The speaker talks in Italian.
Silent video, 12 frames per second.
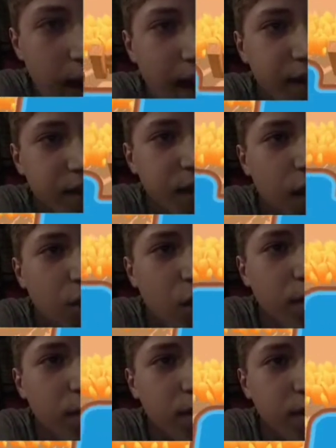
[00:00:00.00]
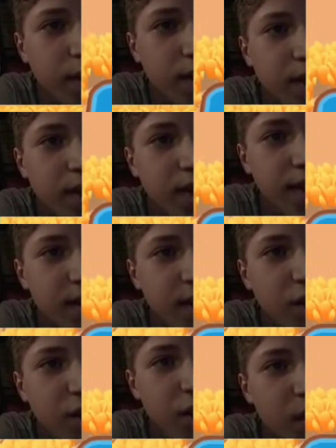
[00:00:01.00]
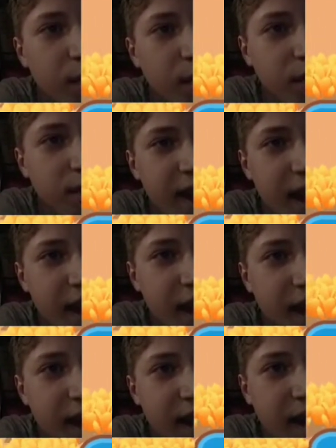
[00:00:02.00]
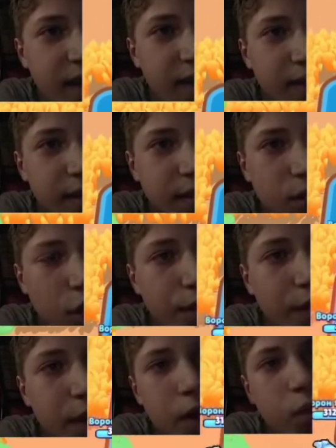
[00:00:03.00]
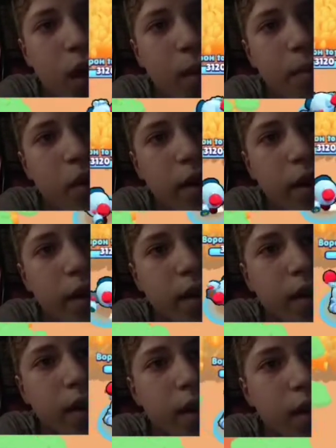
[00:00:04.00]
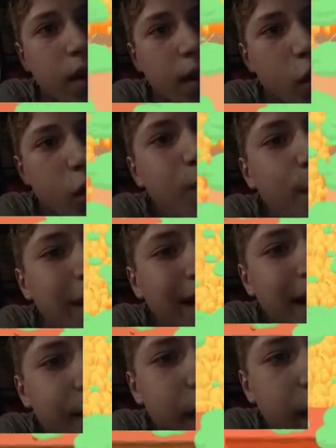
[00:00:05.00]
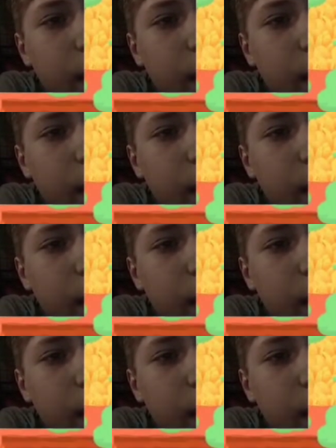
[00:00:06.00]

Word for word: robot. Ciao robot. No, non venire qua però, eh. Come... Perché vieni qua?